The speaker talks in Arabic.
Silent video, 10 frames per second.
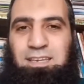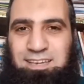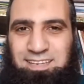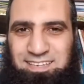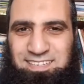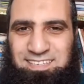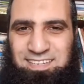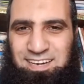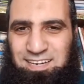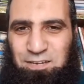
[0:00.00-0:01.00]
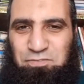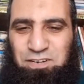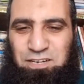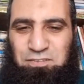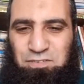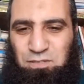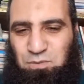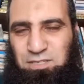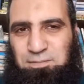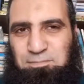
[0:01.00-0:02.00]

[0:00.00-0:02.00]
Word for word: حاجه اكيد هعرفها في الدنيا